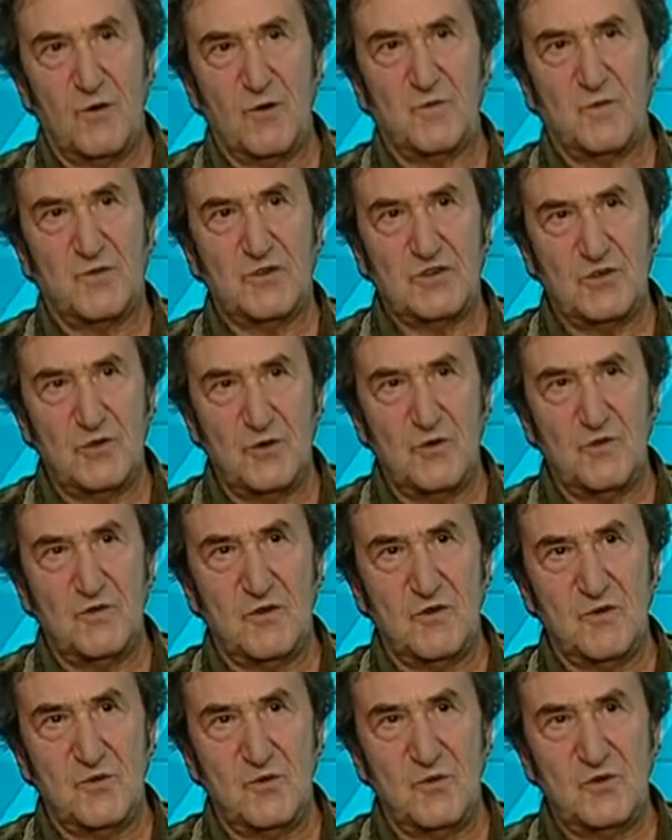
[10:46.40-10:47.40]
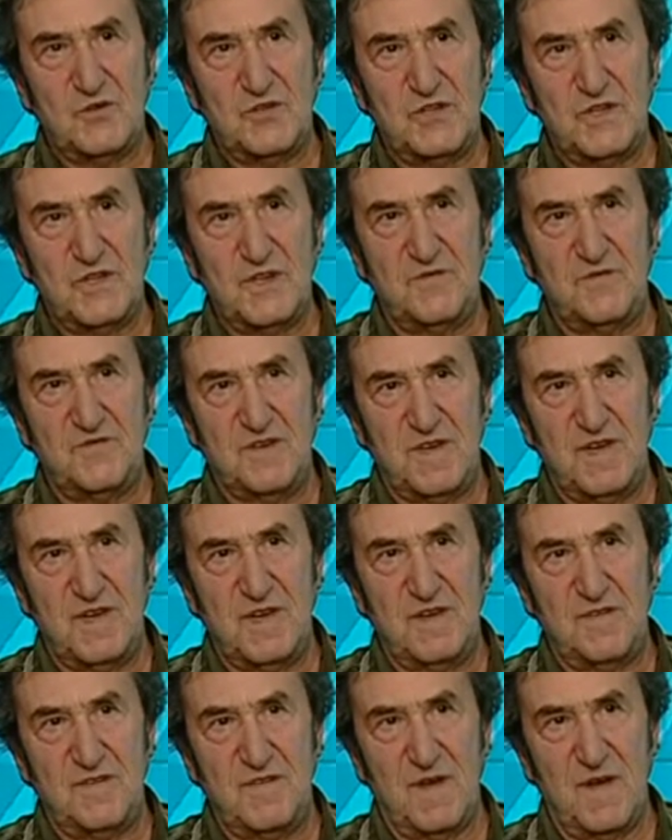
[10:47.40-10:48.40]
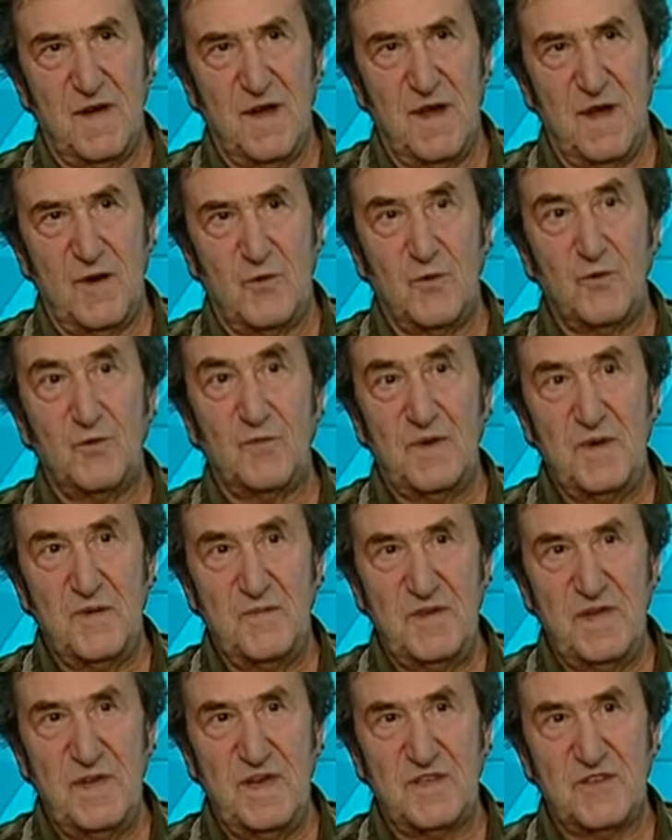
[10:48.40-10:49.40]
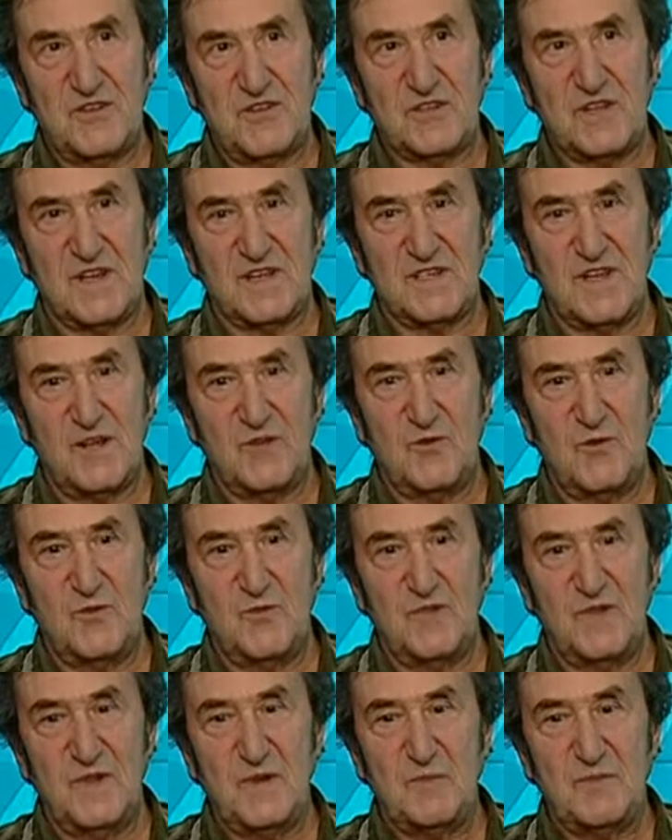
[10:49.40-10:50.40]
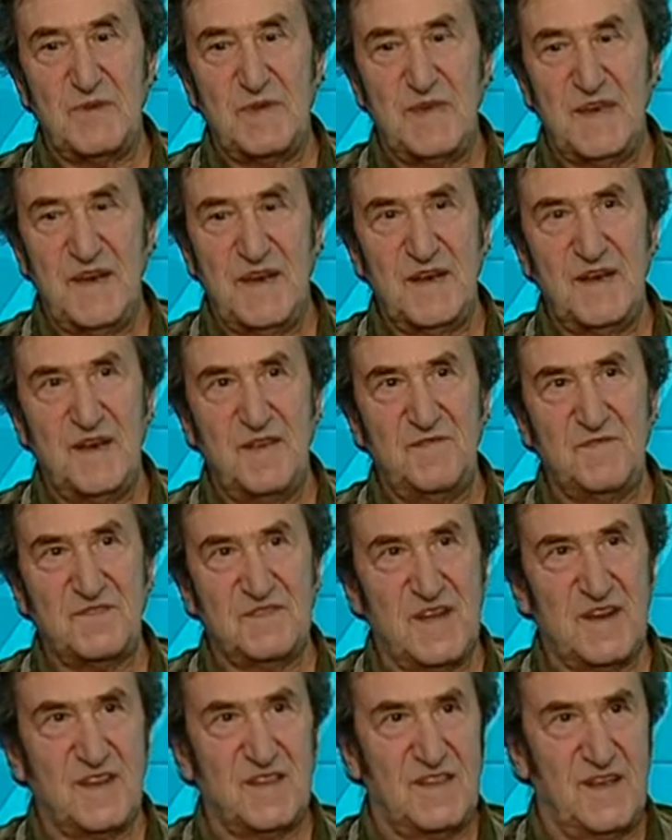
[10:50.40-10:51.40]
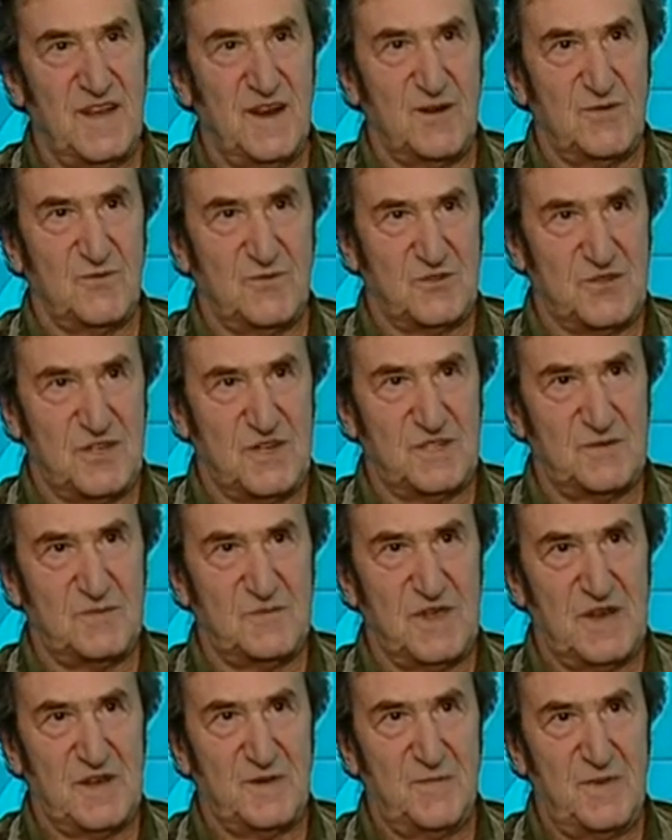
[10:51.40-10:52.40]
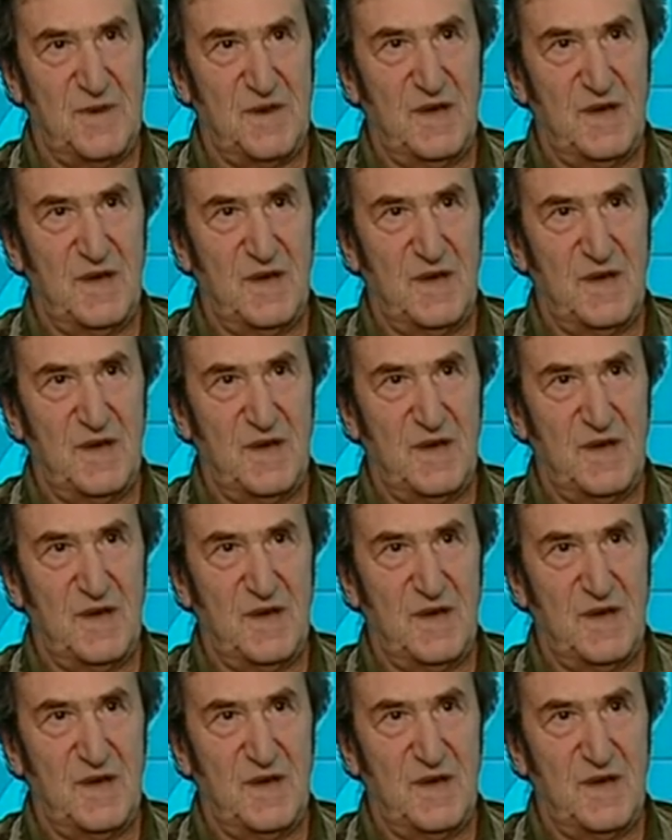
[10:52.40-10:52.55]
от пожилого художника в Киеве. Он при мне это сказал. Он был пьяный в сардельку, скажем так. Он